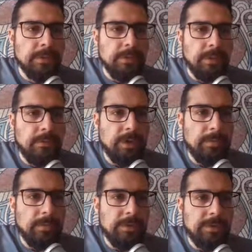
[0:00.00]
Da haben wir
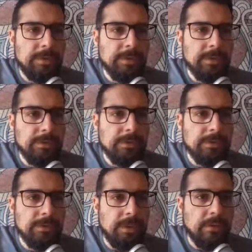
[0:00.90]
einmal hier
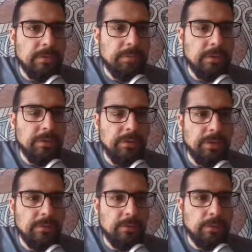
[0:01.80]
das
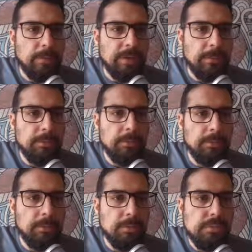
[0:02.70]
Platzieren von
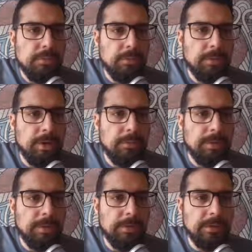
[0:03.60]
Umgebungsgeräuschen und
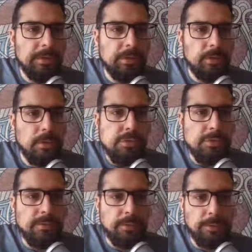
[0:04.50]
einmal hier das
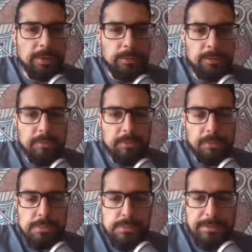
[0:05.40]
Löschen von
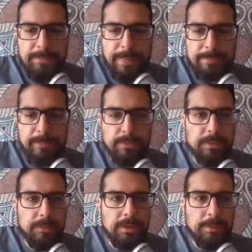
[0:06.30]
Umgebungsgeräuschen. So,
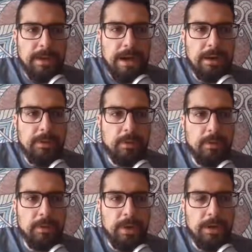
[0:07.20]
damit kann man
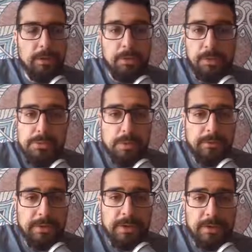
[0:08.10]
alle, alle Geräusche
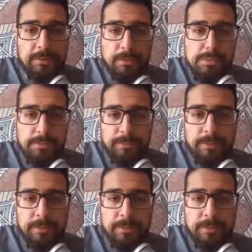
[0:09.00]
auf der Karte löschen.